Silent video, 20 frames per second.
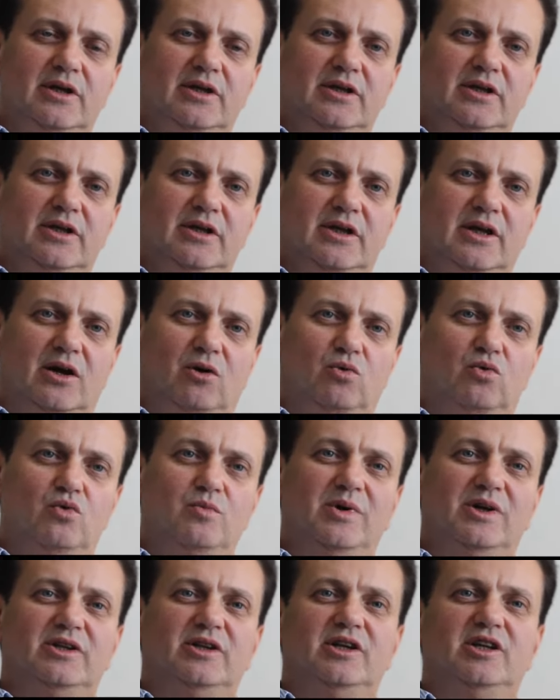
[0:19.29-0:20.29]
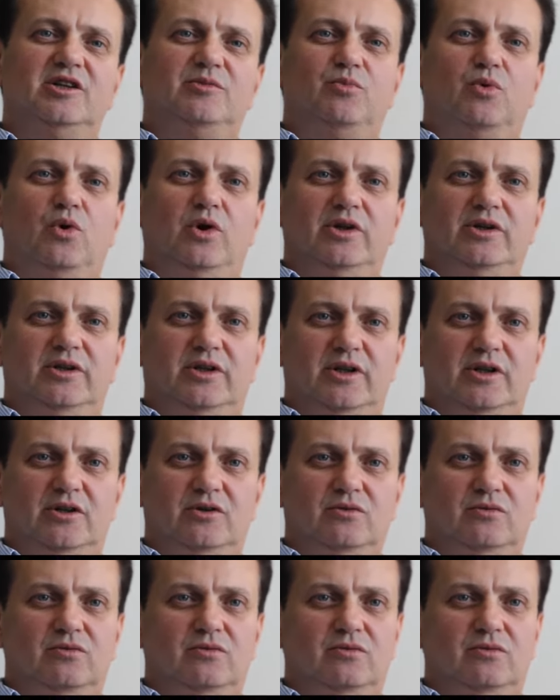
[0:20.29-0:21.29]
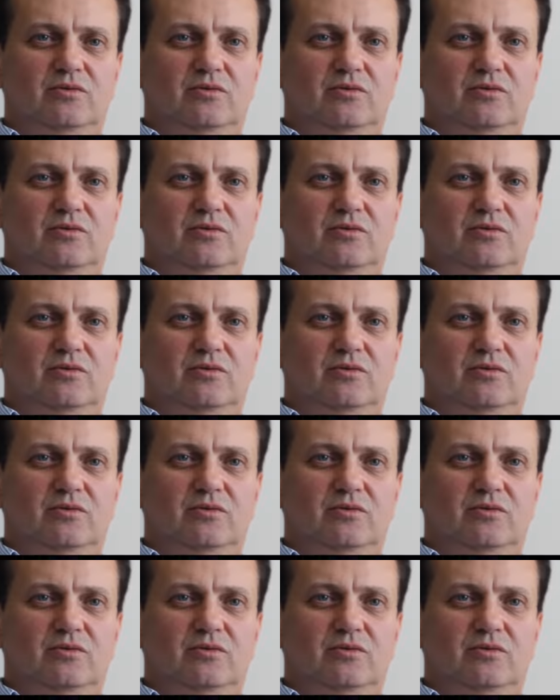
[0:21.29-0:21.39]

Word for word: e algumas respostas não,